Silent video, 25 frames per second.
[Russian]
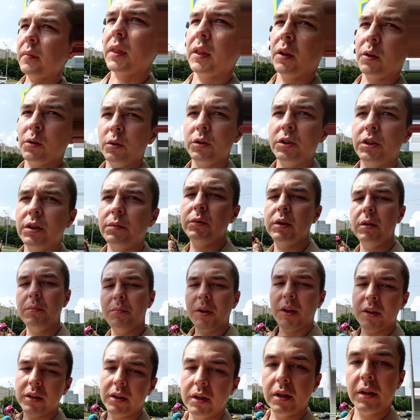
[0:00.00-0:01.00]
Но тем не
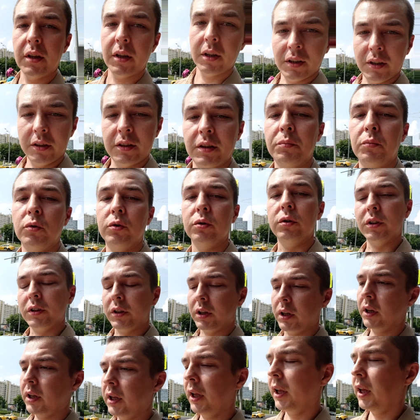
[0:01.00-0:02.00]
менее, это будет.
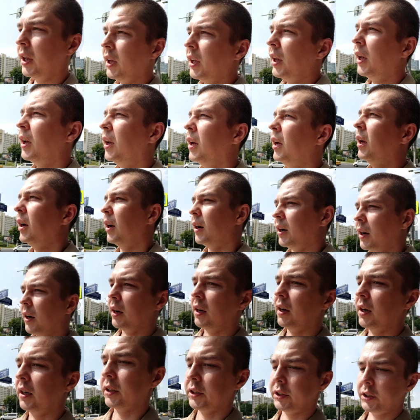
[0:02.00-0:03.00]

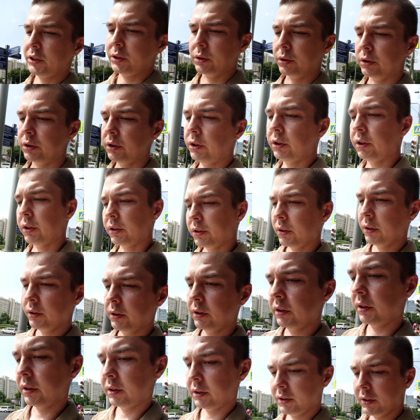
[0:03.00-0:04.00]
А что еще?
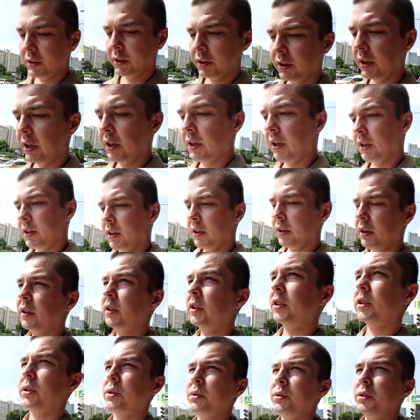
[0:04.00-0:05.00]

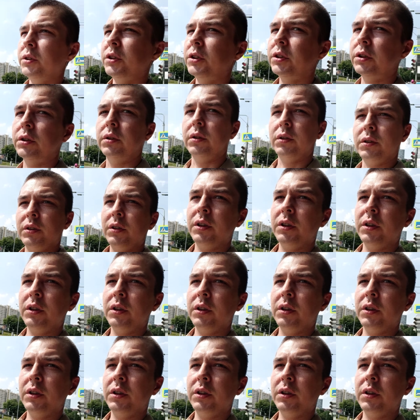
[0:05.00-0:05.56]
Что еще?